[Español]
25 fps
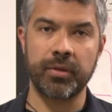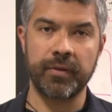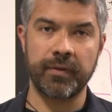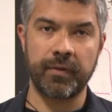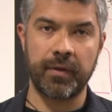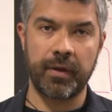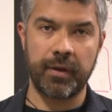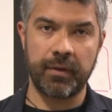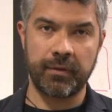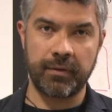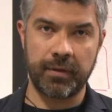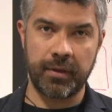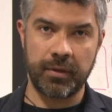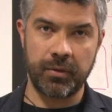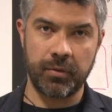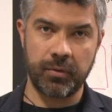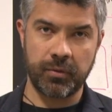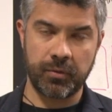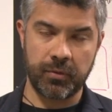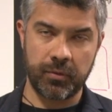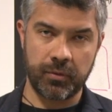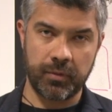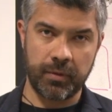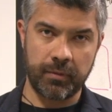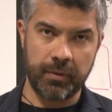que están haciendo
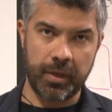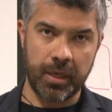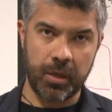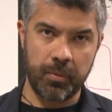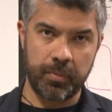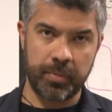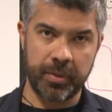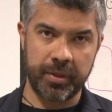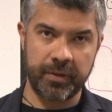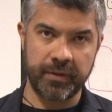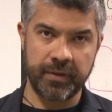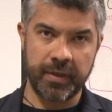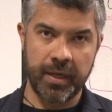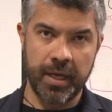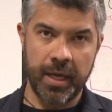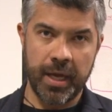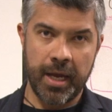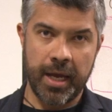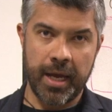estos developers